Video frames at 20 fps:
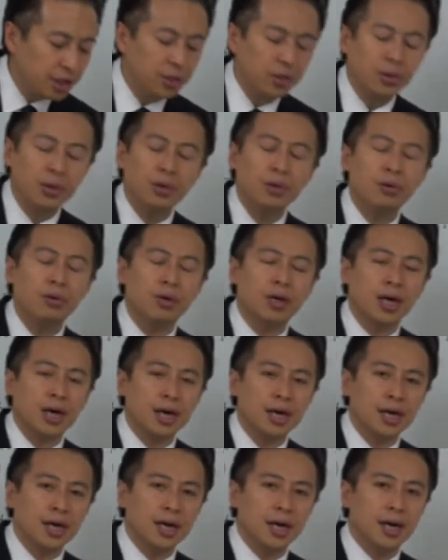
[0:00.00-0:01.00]
位というのを
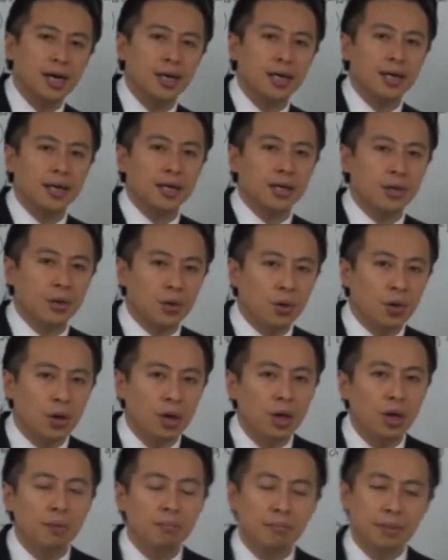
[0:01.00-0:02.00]
考えない
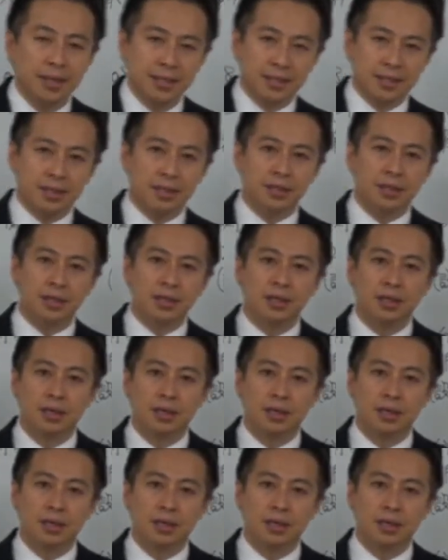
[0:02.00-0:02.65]
とまず